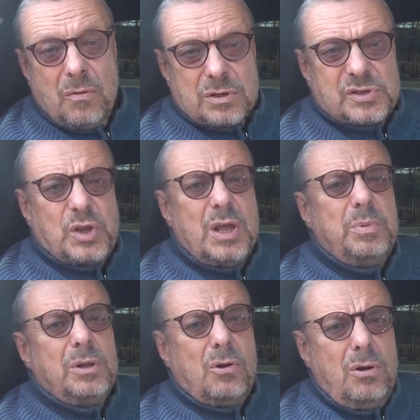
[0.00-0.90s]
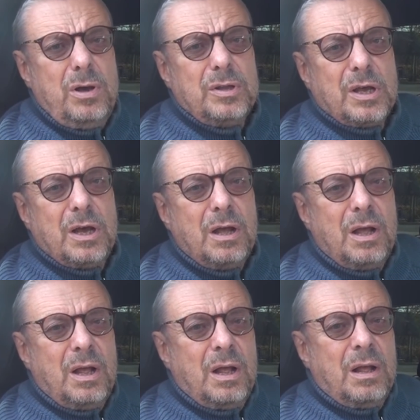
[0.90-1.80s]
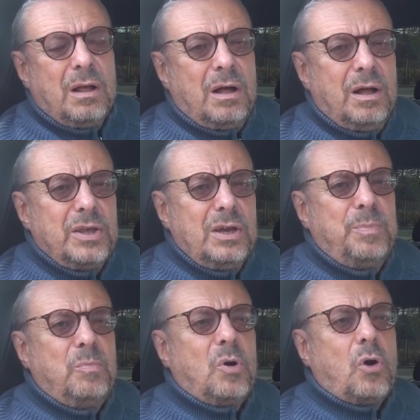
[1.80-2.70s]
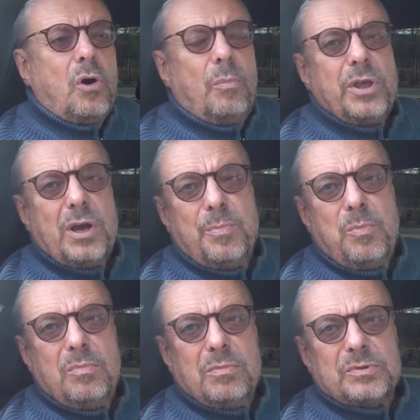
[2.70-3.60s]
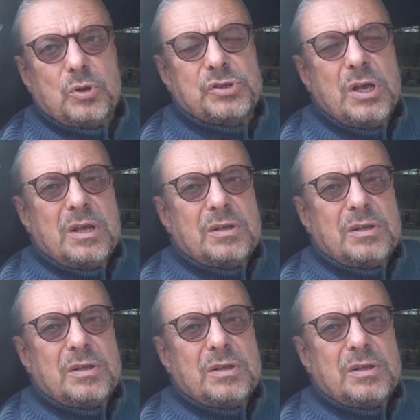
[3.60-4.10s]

Вот стейблкоины, э, их мом, их, то есть